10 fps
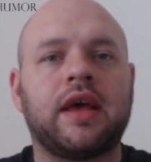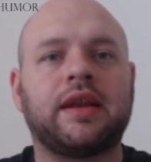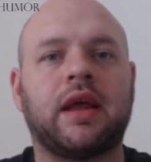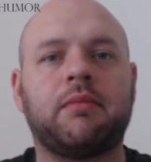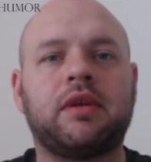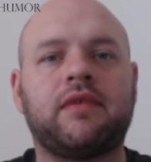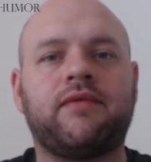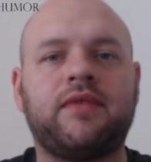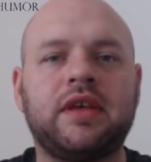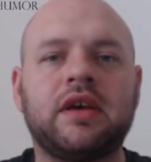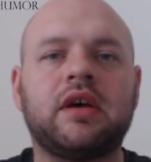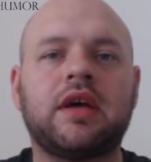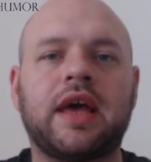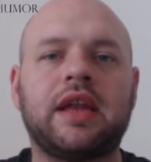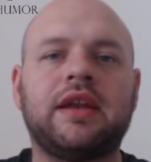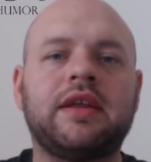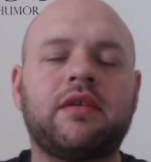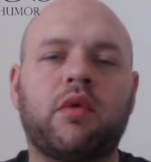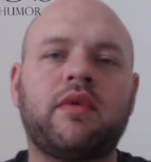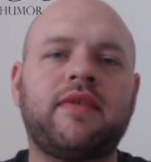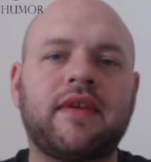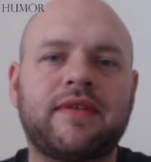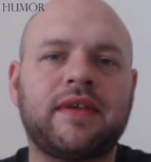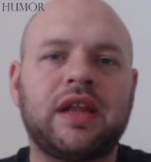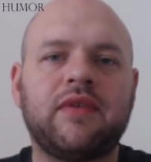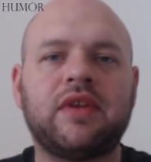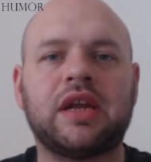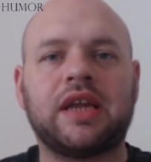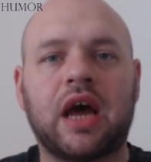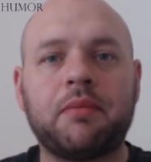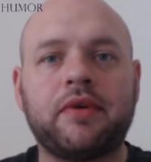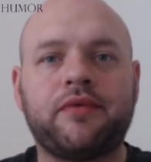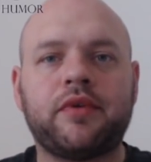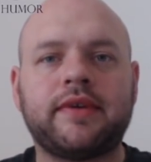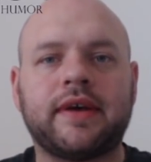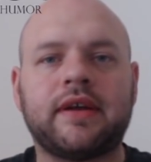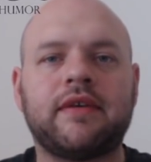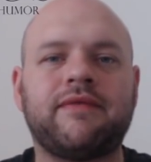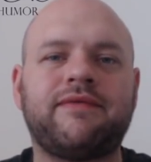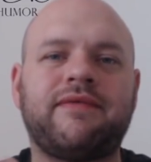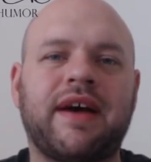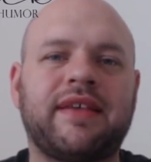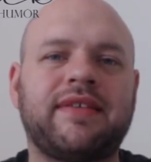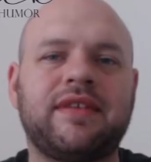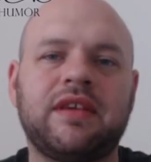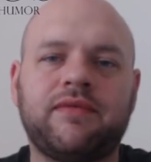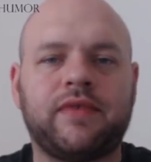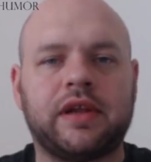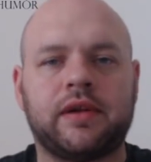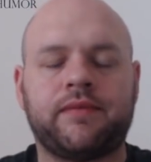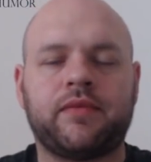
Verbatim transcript: damit wir endlich unsere Seele wieder damit füttern, was sie will.